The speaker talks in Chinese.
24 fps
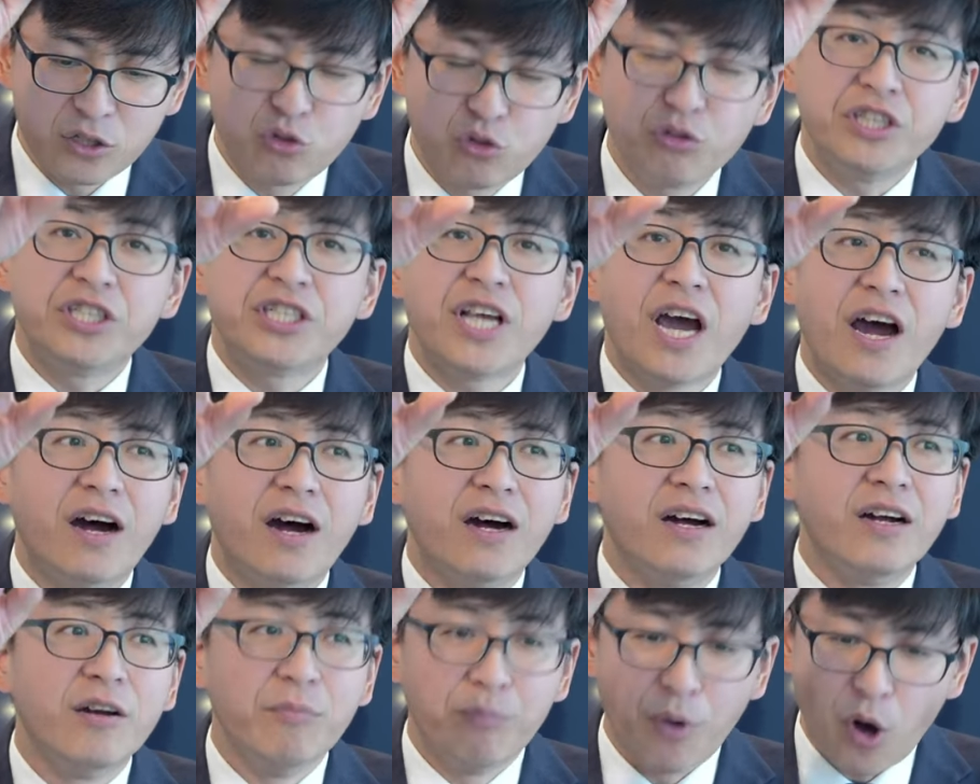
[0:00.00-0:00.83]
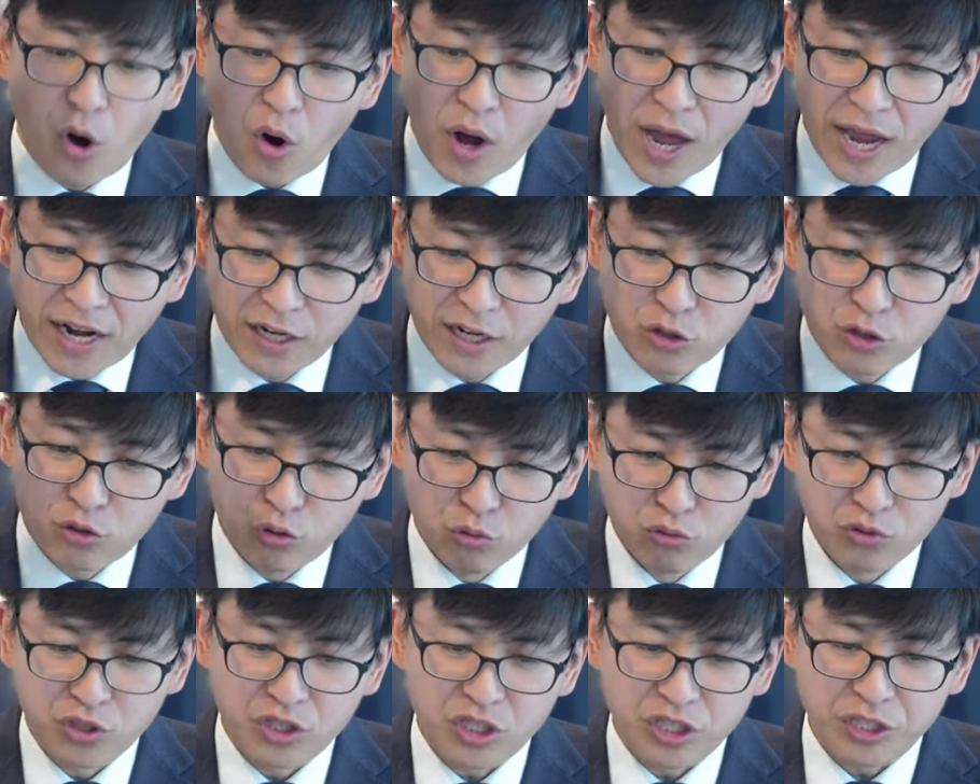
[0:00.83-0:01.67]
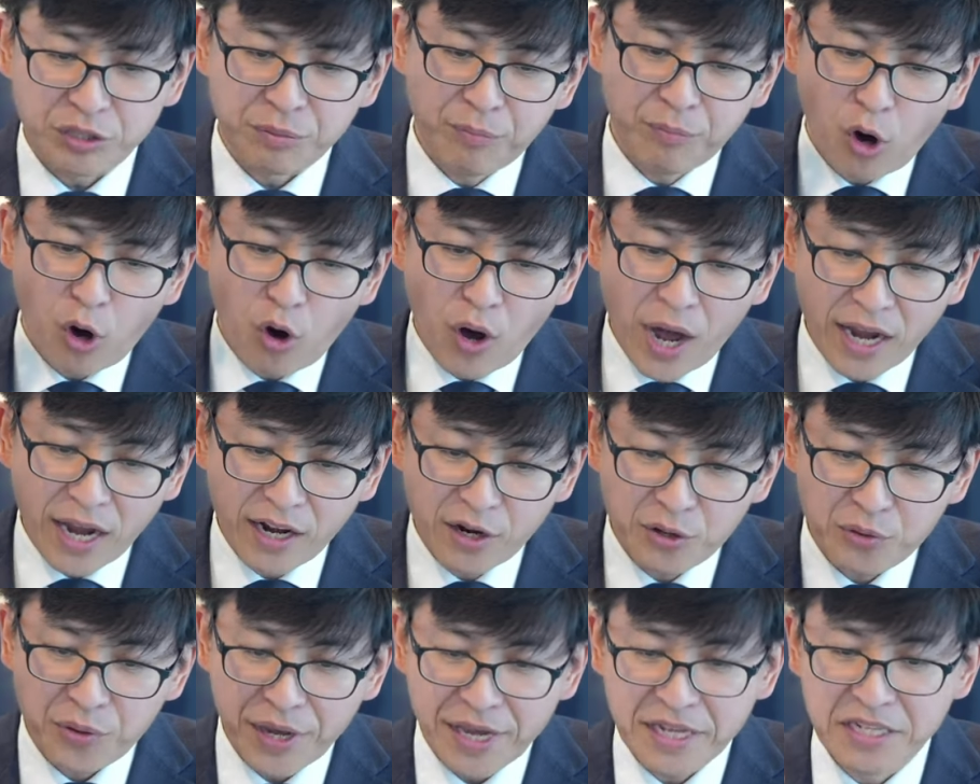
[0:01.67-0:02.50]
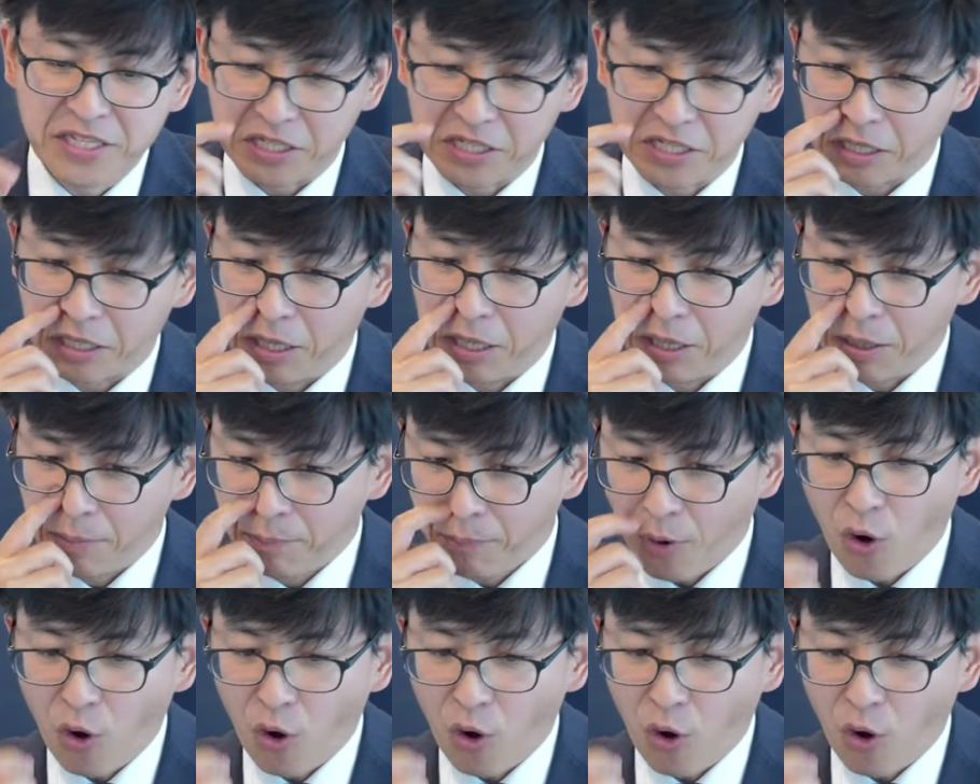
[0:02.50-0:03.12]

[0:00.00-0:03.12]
对象包含了动机，包含了原则，